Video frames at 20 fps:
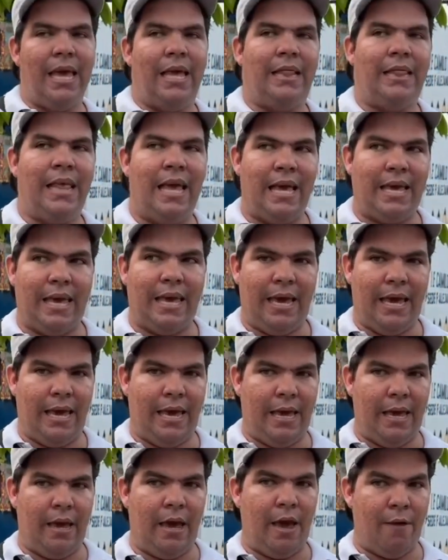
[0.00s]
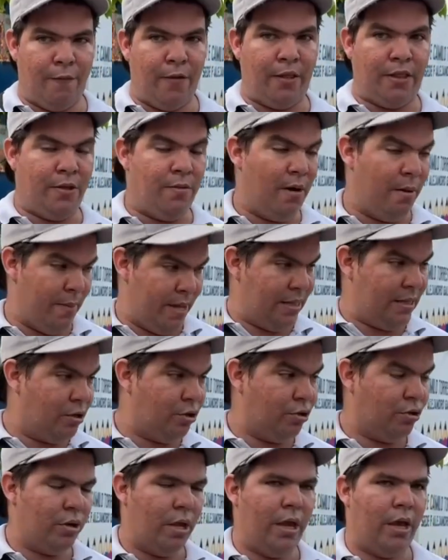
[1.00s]
de que efectivamente
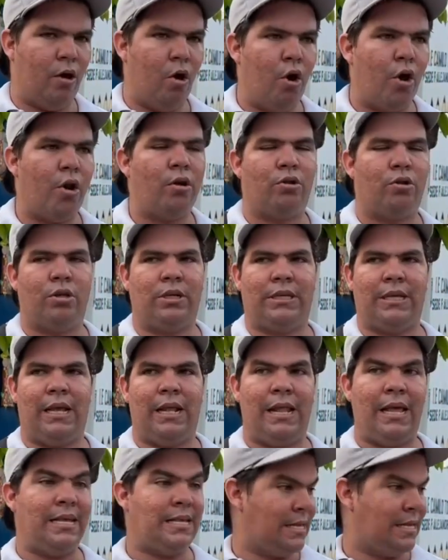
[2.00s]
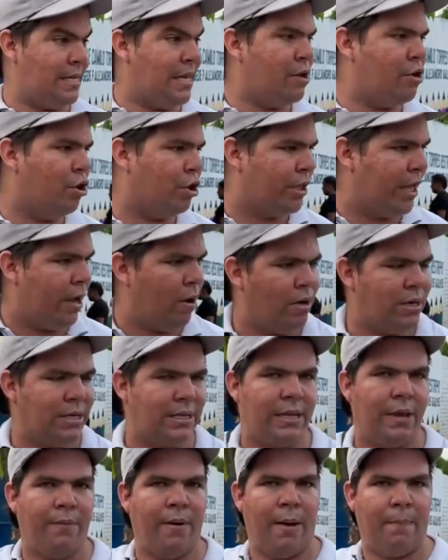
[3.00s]
es, oro. Entonces él le dice, sí, yo tengo y
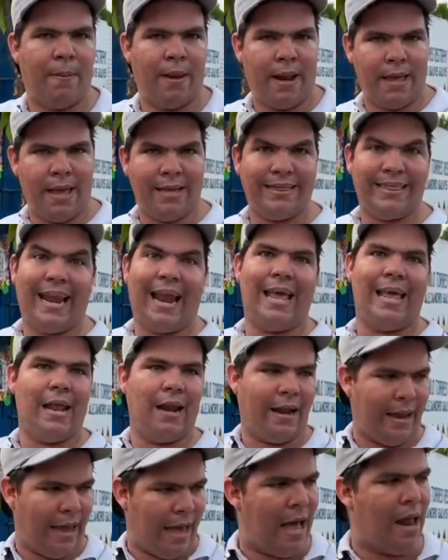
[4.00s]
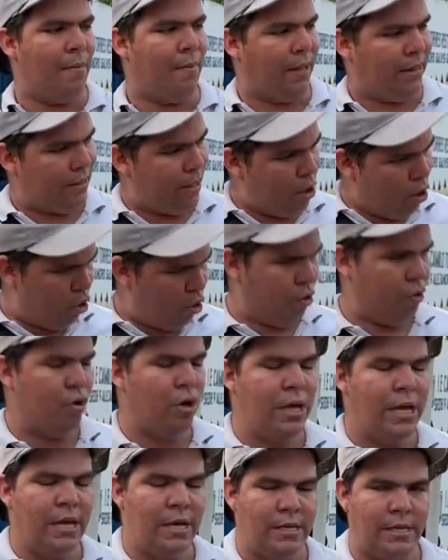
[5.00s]
se va para allá y trae el, realmente el oro.
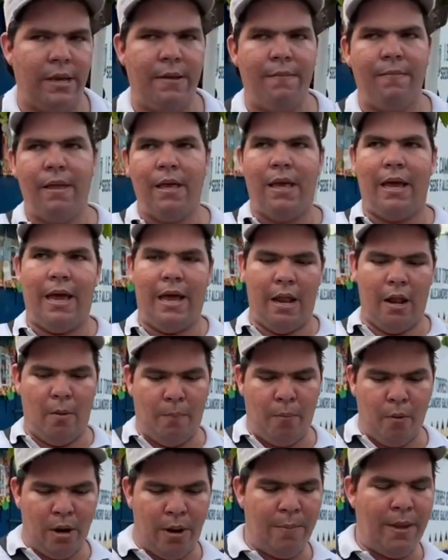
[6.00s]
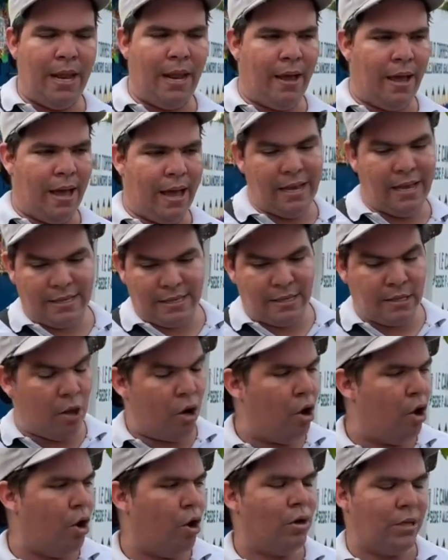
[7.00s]
¿sí? Él lo pone, mire, este es
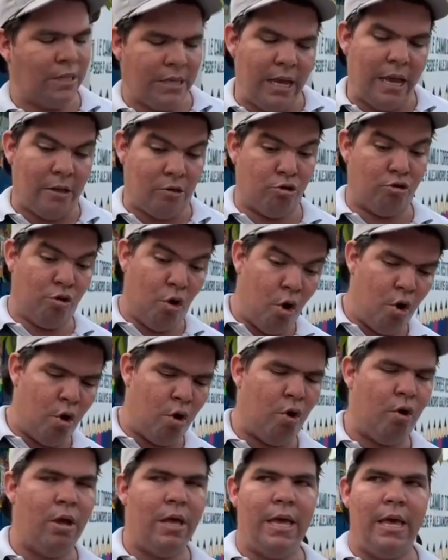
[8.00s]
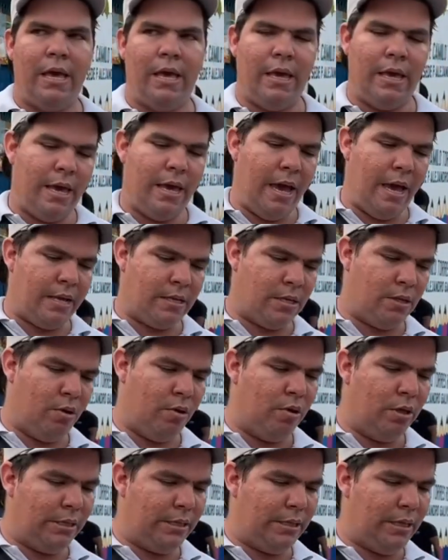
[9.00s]
el oro, sí, esto es oro, y
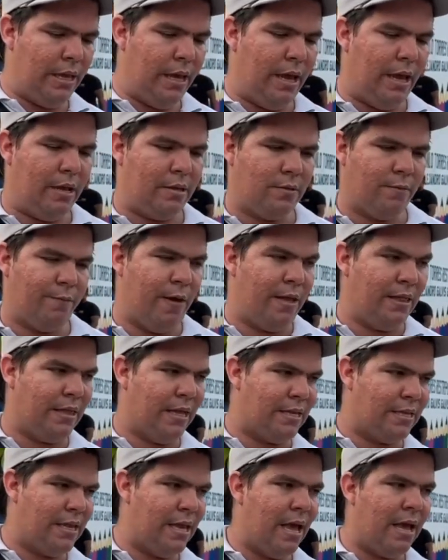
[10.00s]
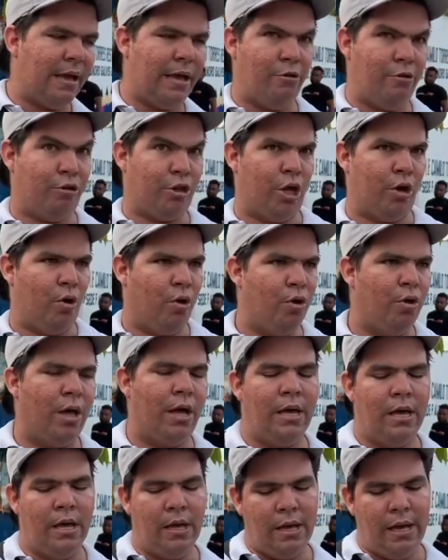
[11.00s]
esto sí es fantasía, que yo tengo
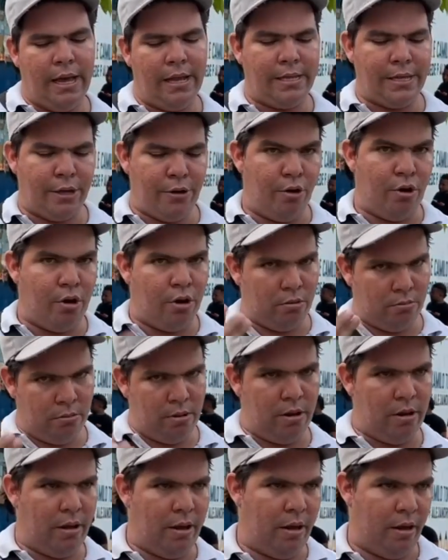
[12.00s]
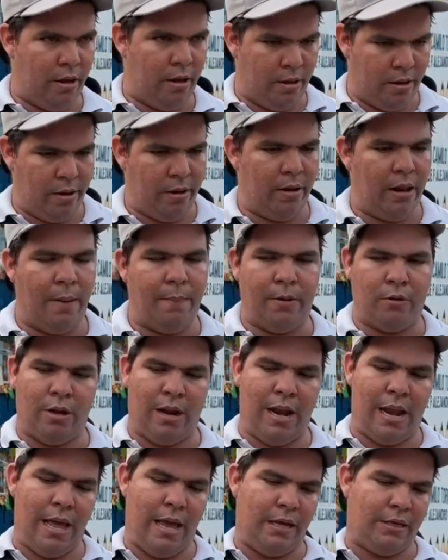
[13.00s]
duda. El señor, eh, la
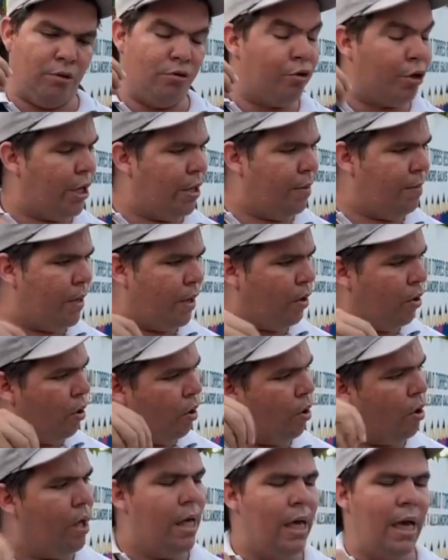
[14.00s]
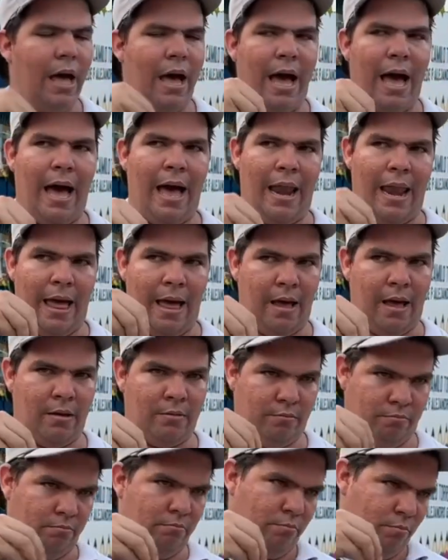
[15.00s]
persona le echa un químico a
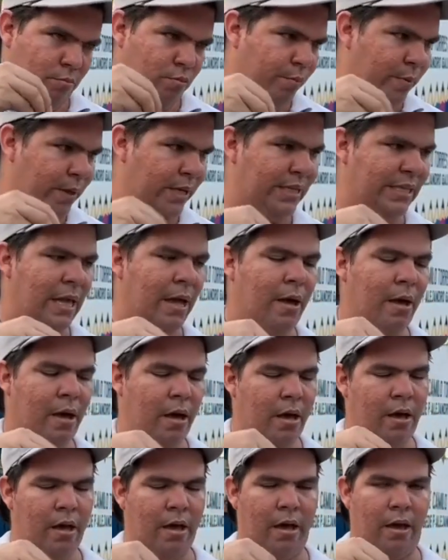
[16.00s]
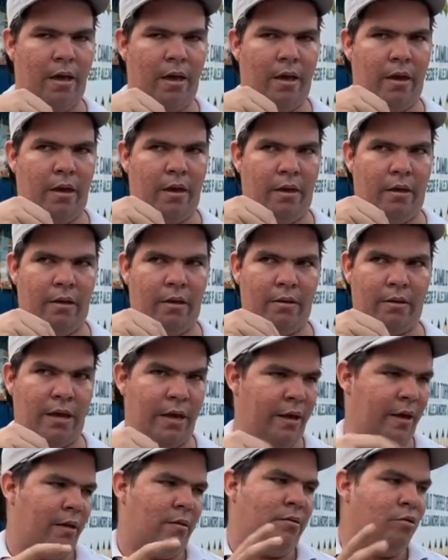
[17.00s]
la supuesta, eh,
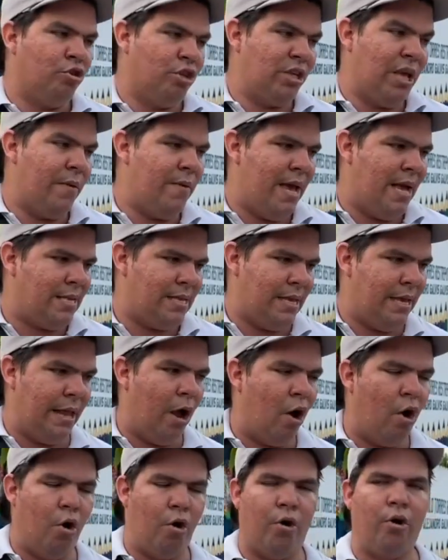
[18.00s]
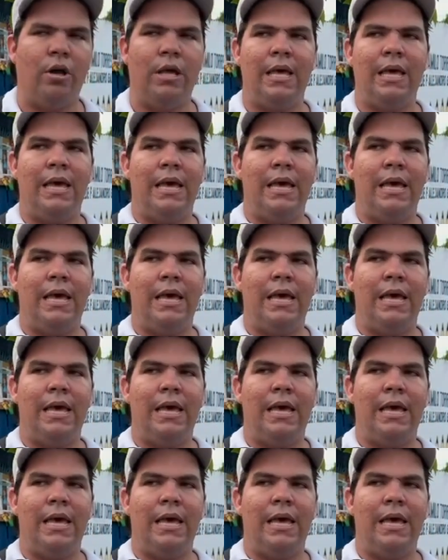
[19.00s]
que no sabía si era oro,